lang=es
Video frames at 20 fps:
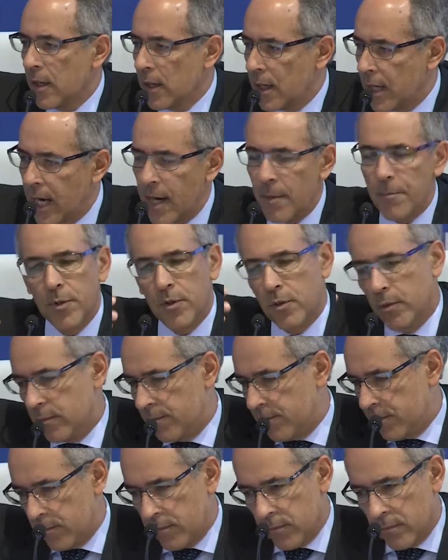cambio
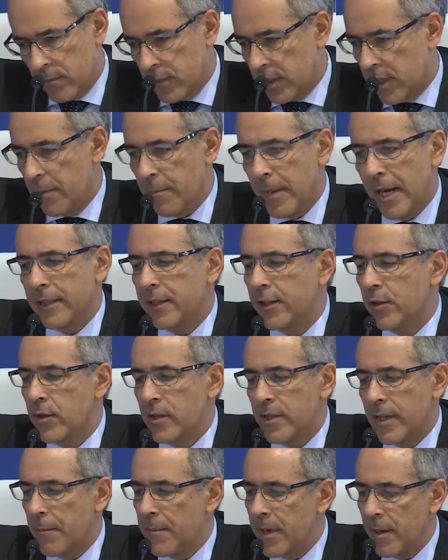climático
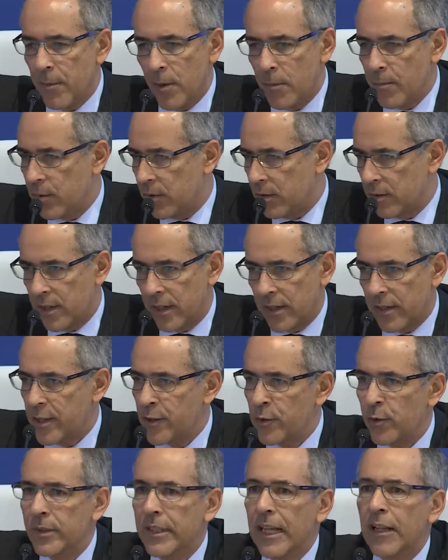sabemos por el
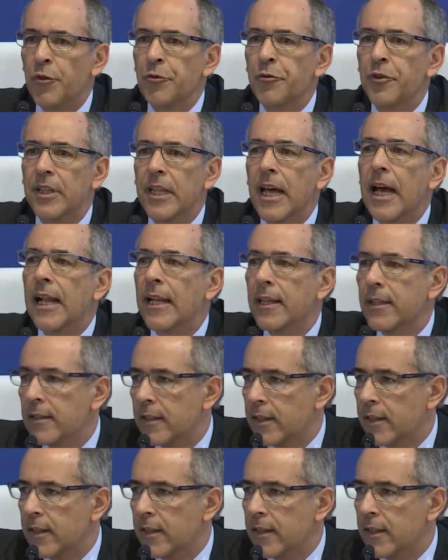resultado final,